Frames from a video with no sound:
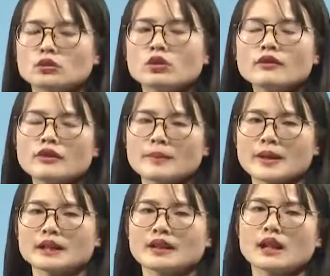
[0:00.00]
多方
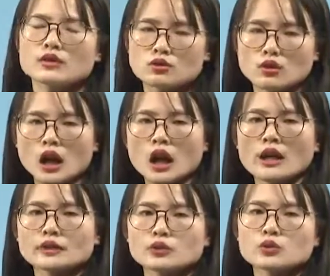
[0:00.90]
面的去
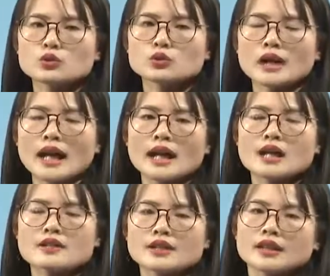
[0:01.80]
突出了
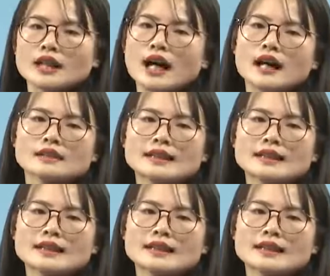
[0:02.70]
这个